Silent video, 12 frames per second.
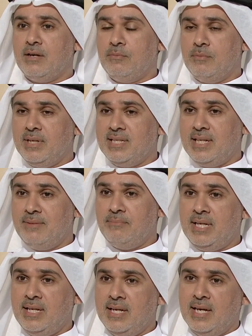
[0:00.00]
معتنين
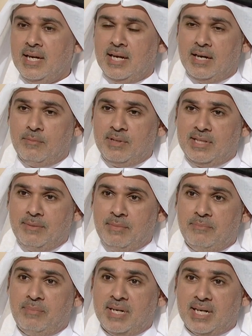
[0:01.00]
ب او مهتمين
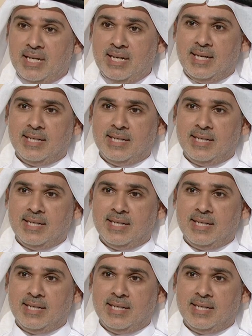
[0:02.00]
بالرحلات